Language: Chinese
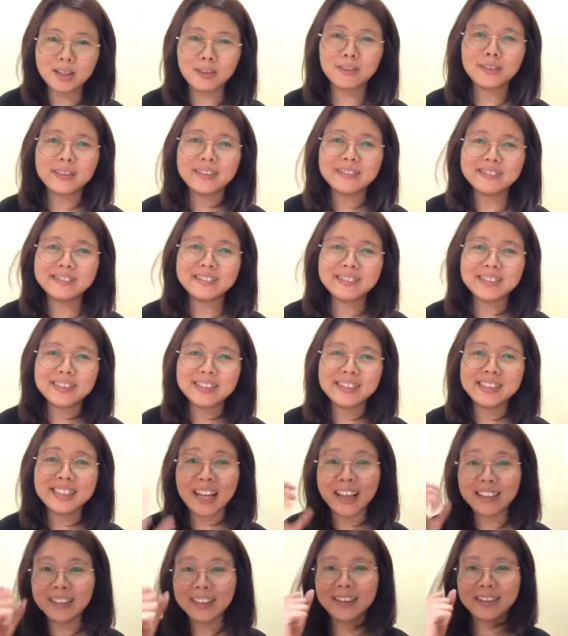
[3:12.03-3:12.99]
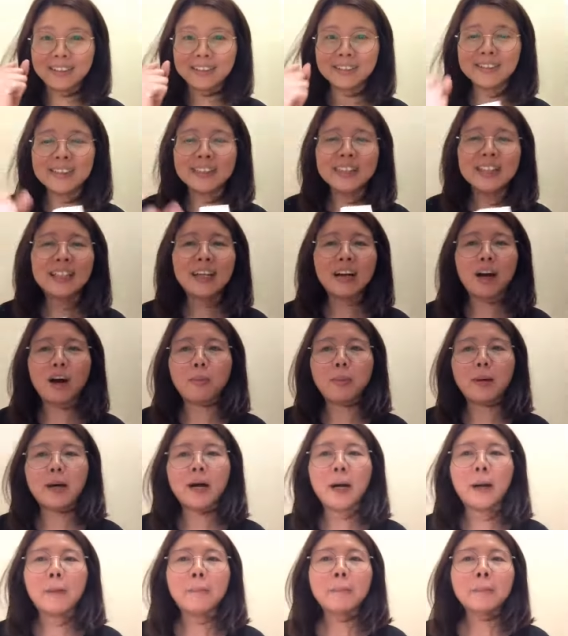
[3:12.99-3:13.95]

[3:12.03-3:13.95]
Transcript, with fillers: 要燃料，好不